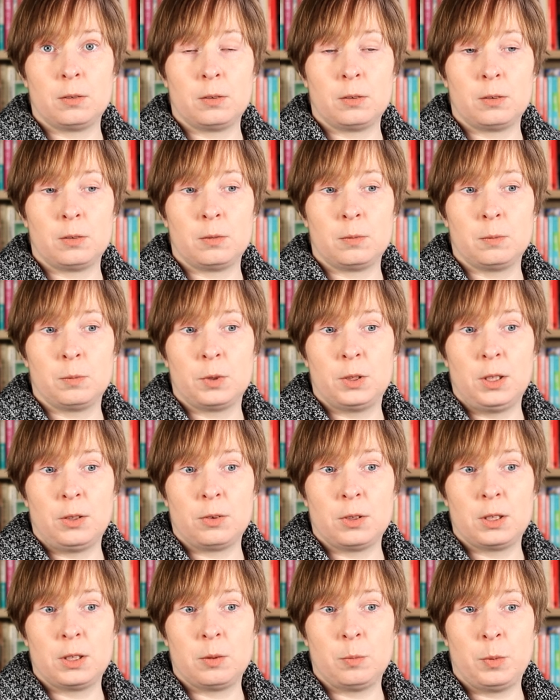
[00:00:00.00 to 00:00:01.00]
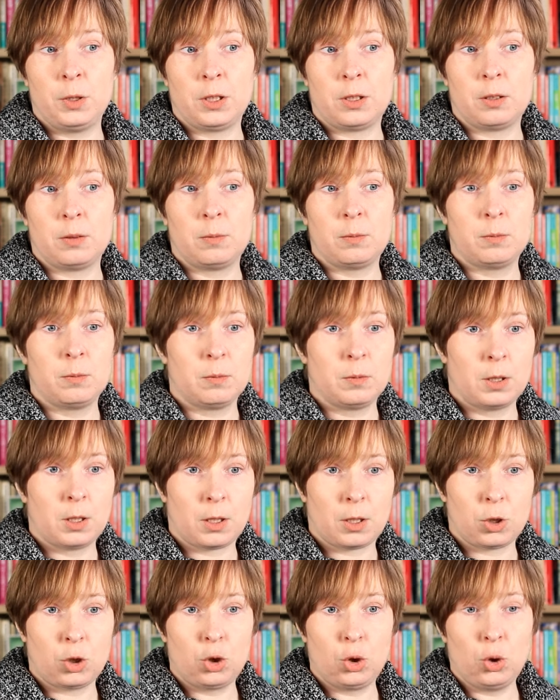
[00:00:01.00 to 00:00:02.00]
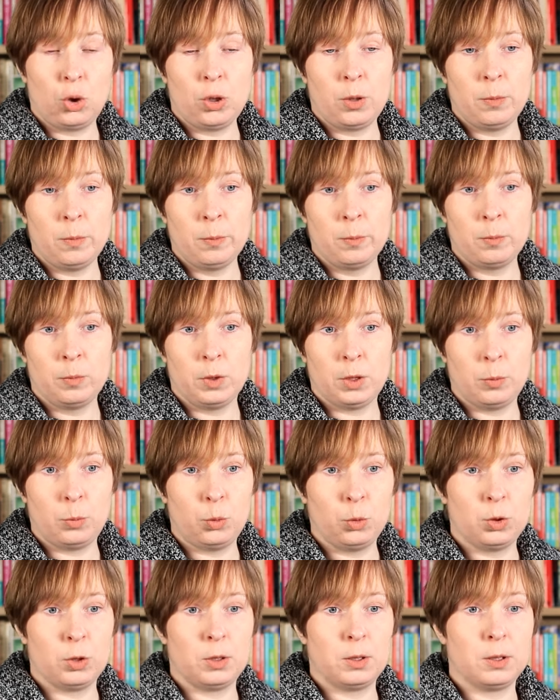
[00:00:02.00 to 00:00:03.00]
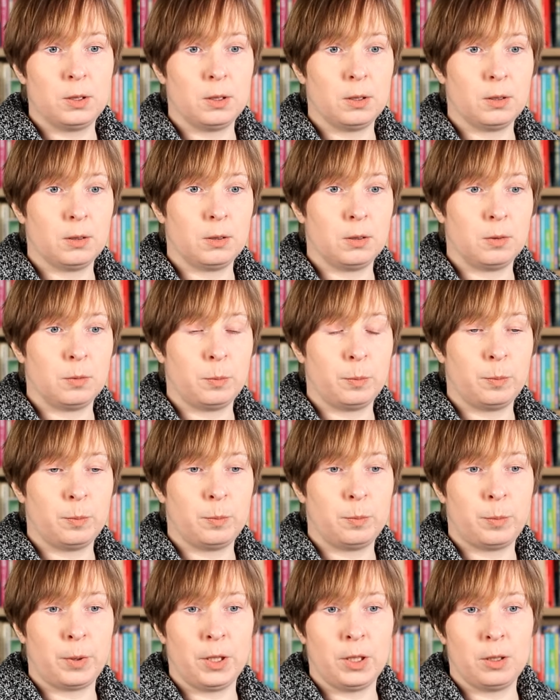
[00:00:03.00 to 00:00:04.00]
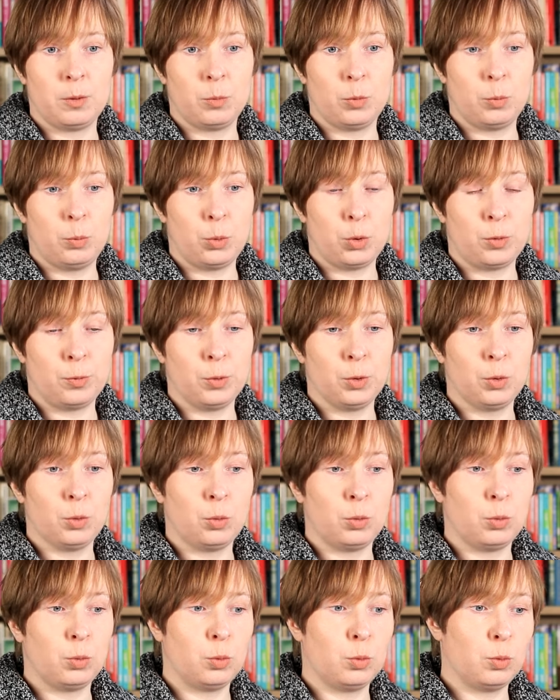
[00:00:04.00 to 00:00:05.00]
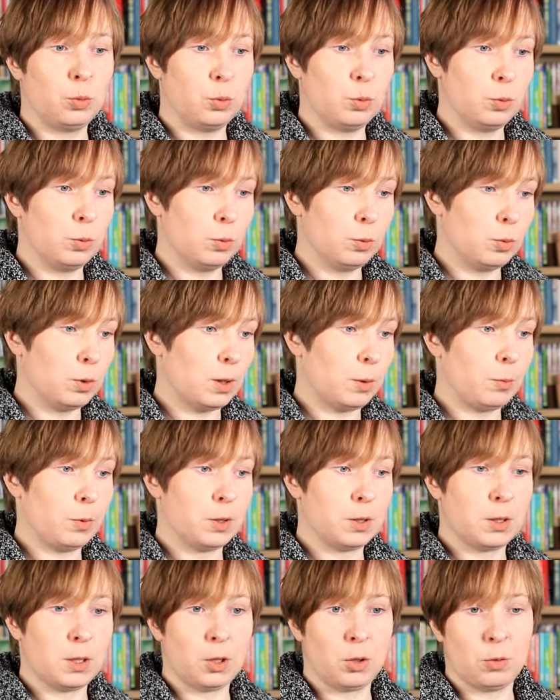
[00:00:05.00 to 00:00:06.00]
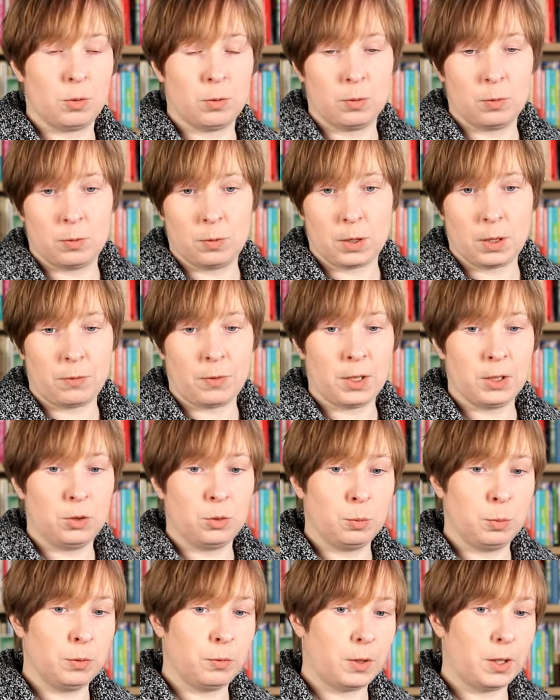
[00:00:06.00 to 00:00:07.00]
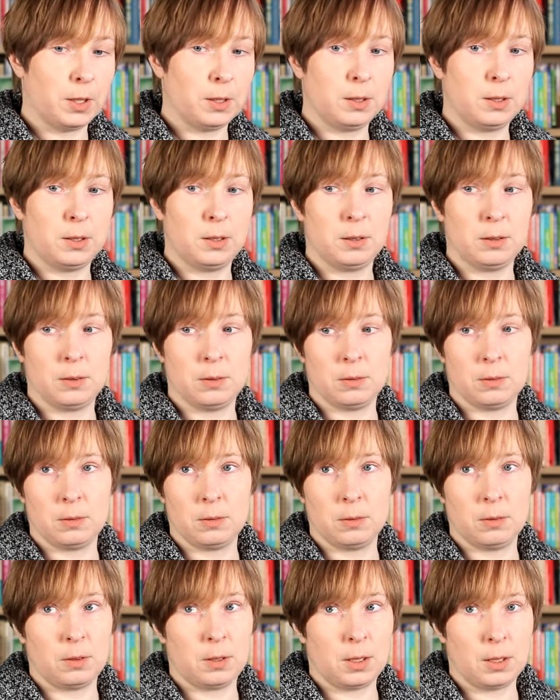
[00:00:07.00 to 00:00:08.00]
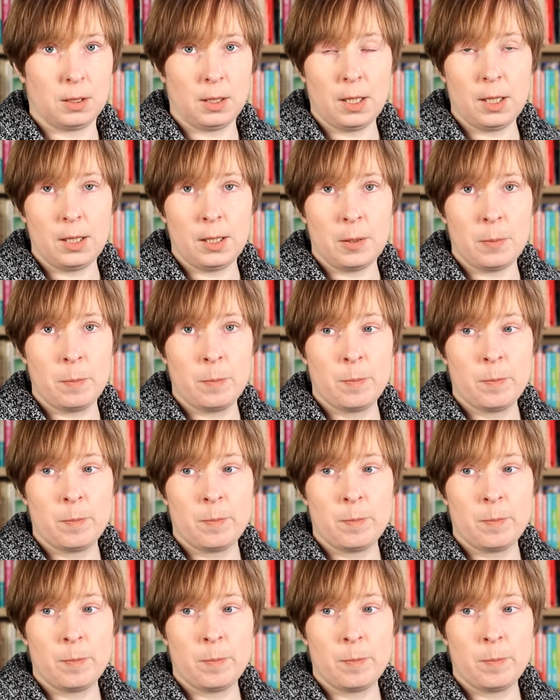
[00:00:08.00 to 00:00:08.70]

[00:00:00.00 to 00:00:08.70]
э, сделать себе хорошо, не будете по этому поводу, там, не знаю, воровать, убивать и так далее.